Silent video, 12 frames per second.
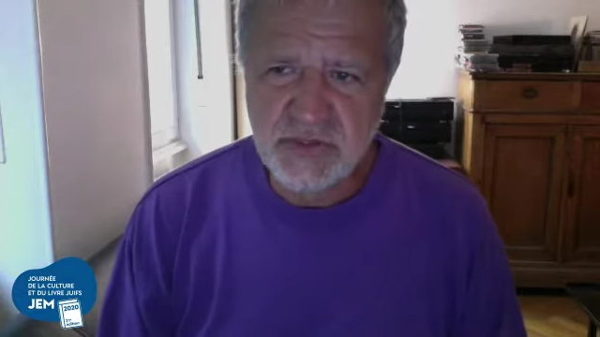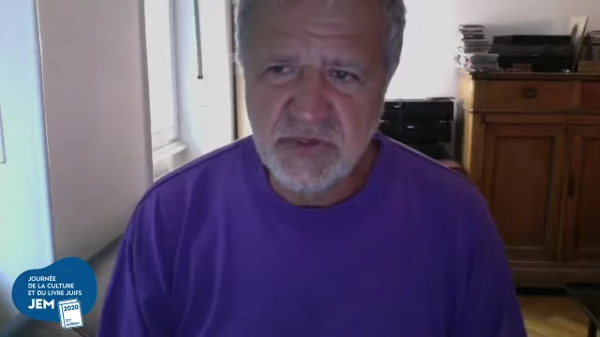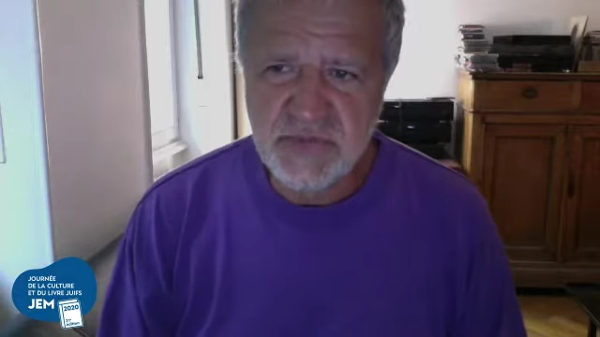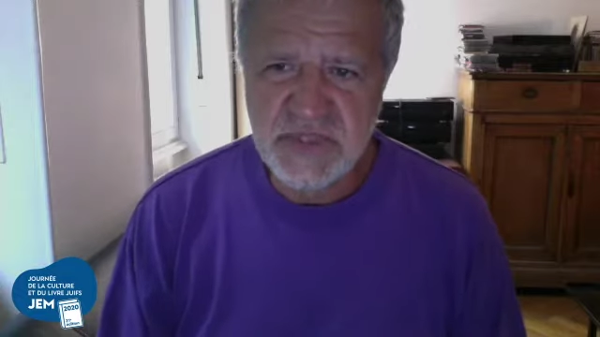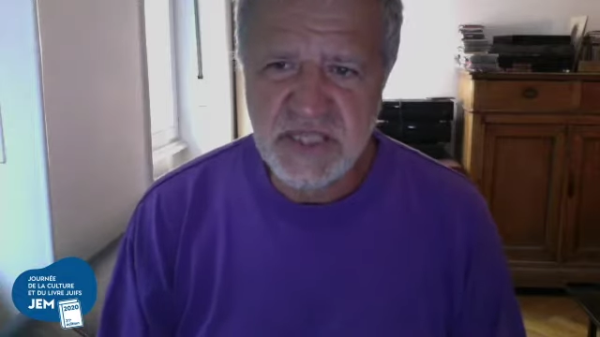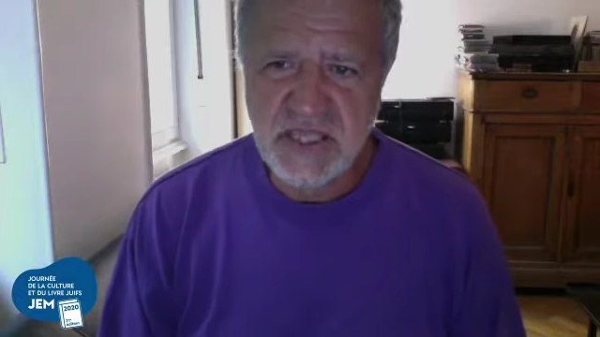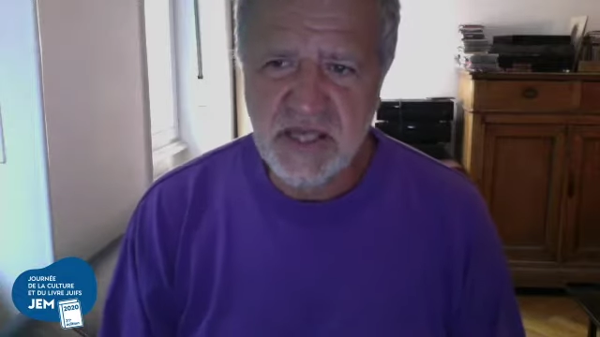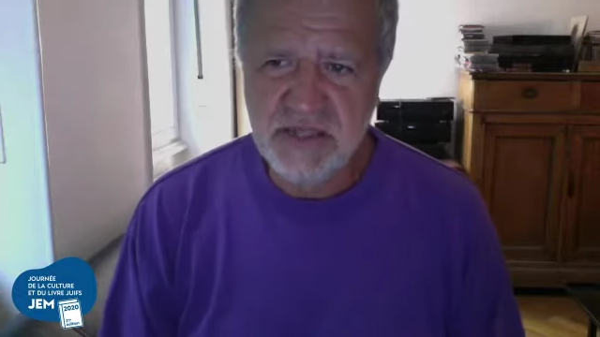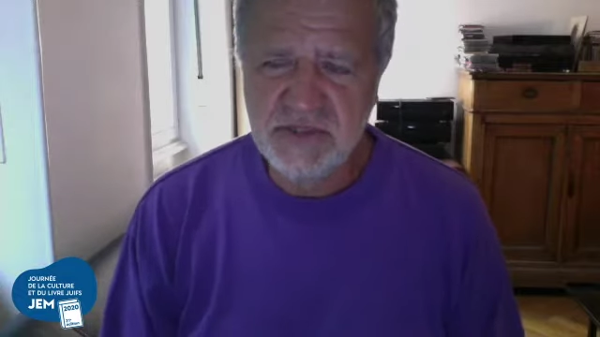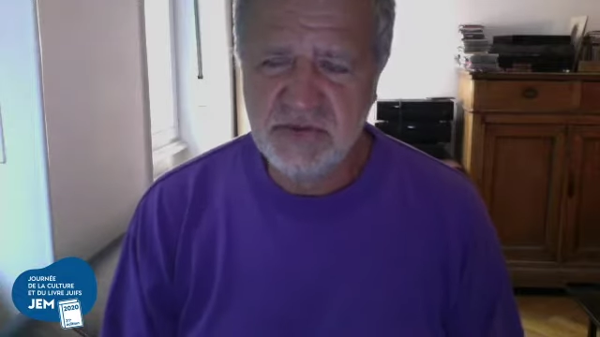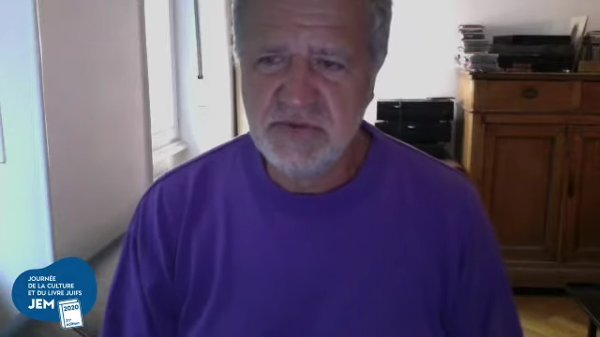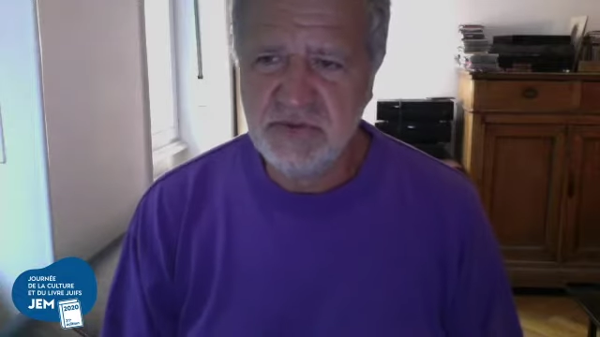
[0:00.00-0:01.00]
psychiatre
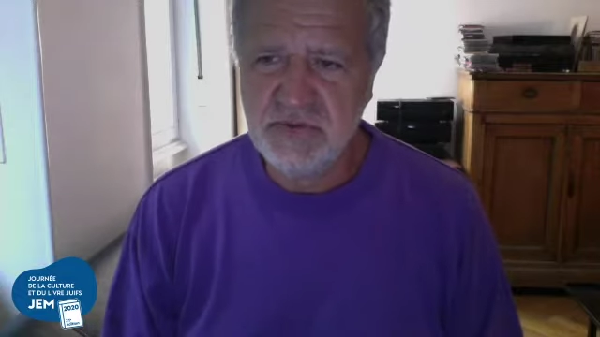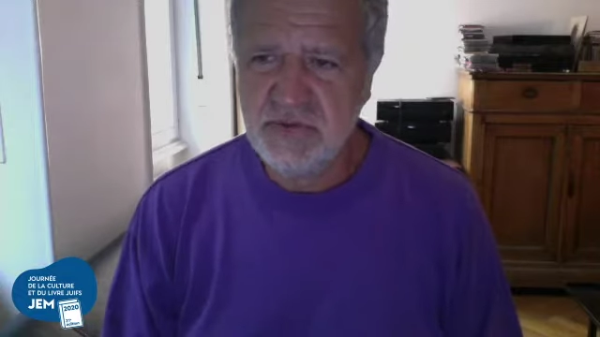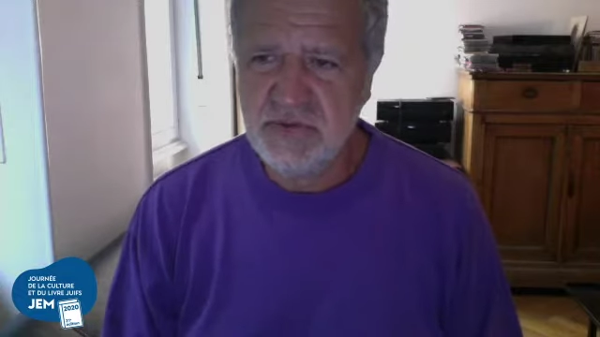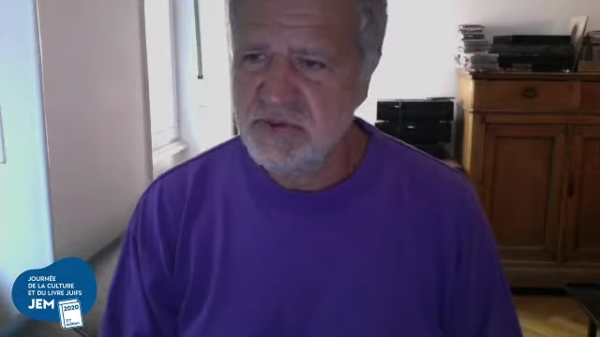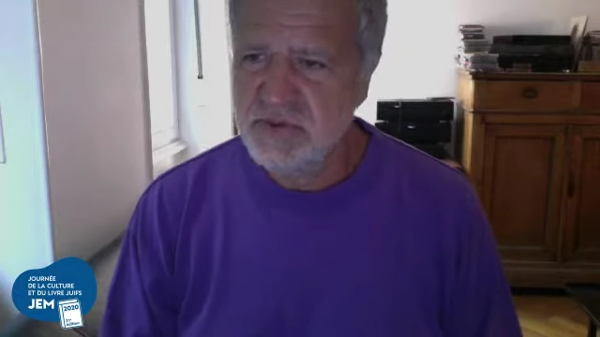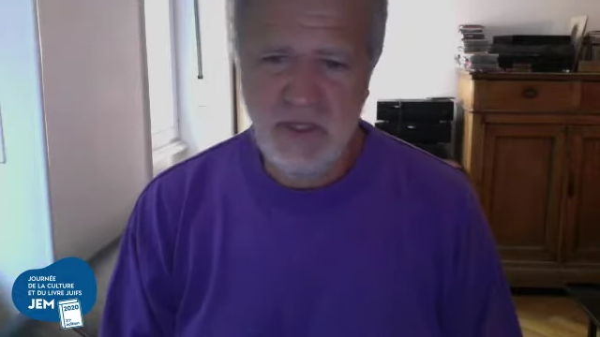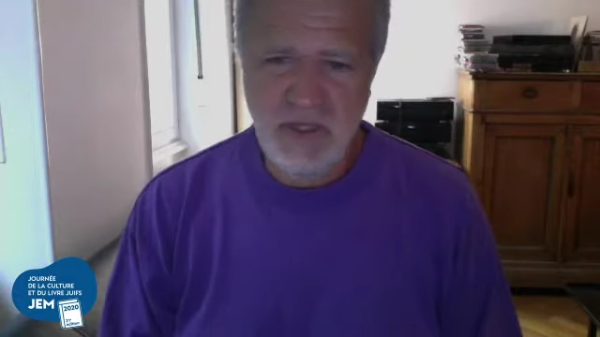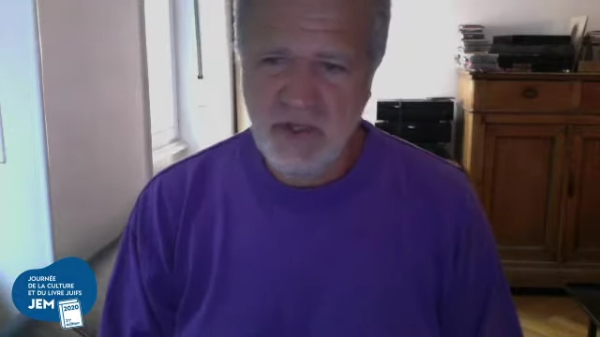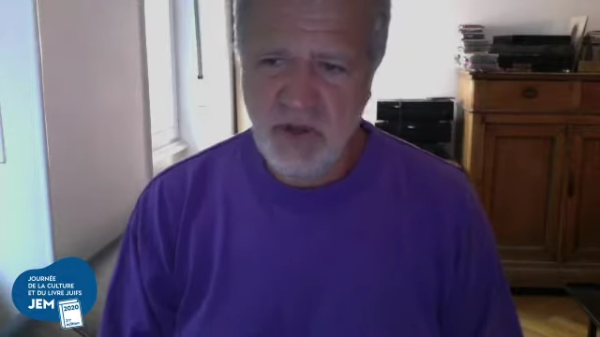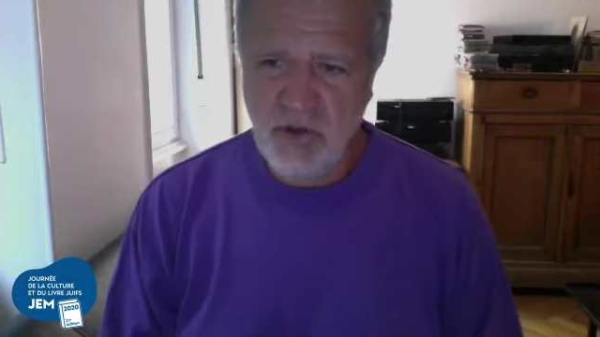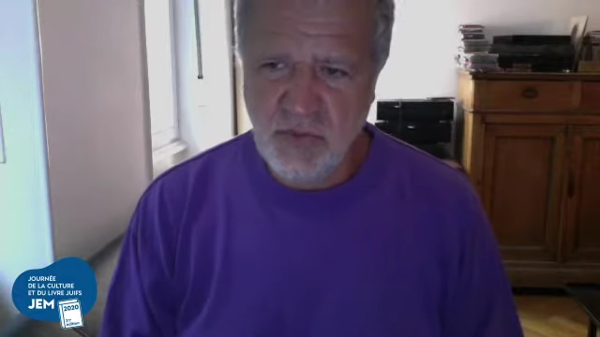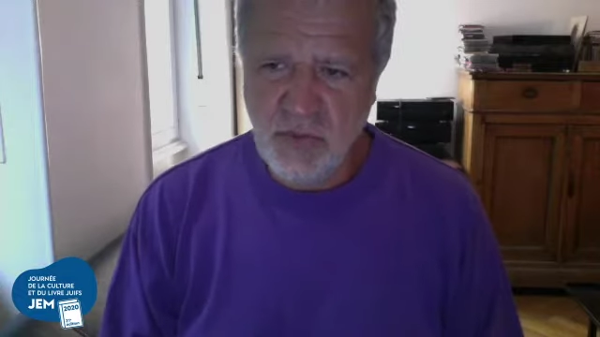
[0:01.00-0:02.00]
ou en
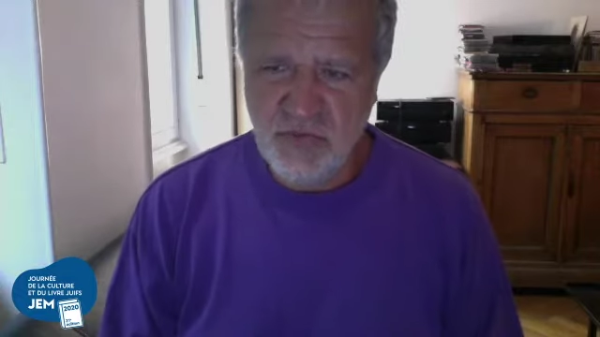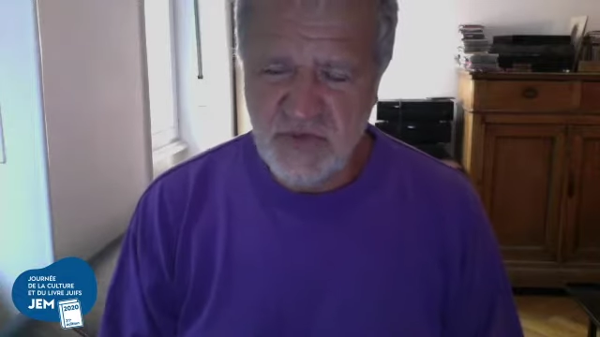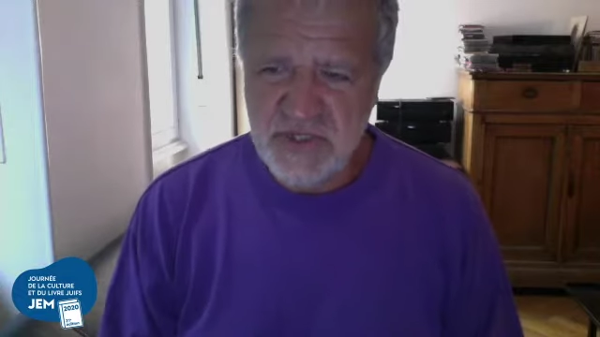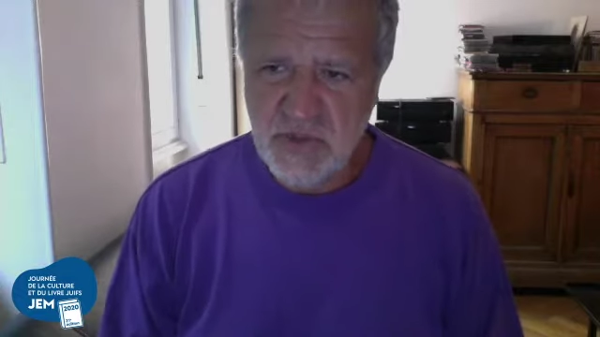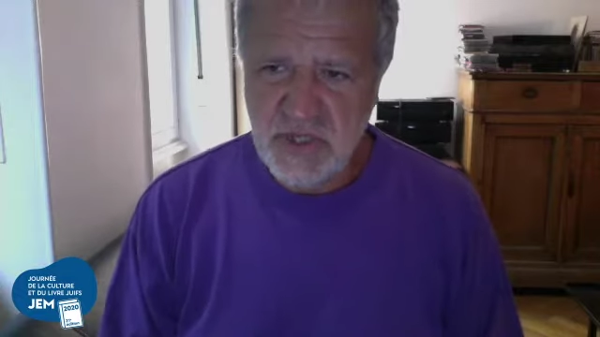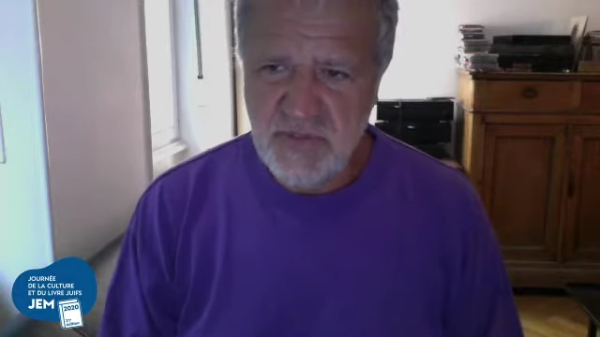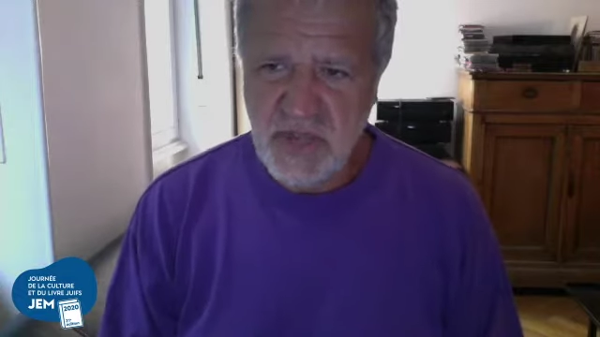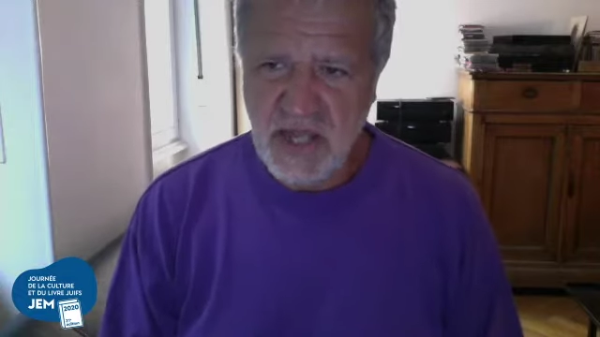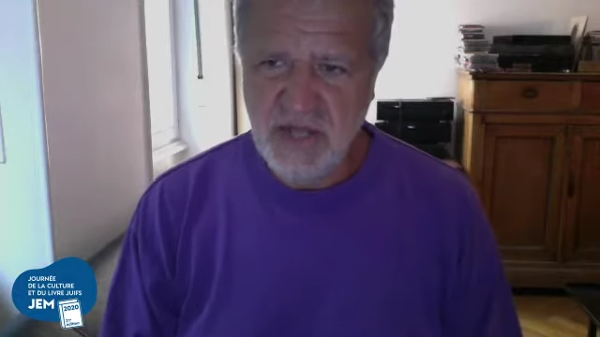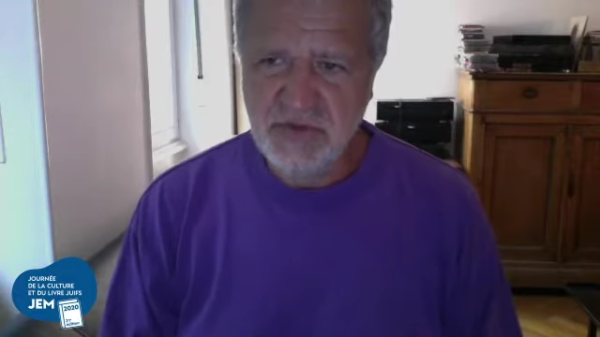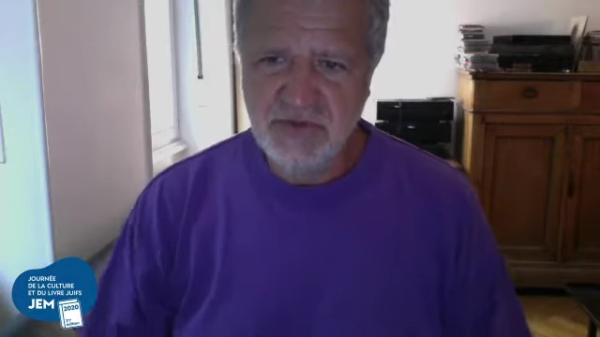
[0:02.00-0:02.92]
profession libérale, de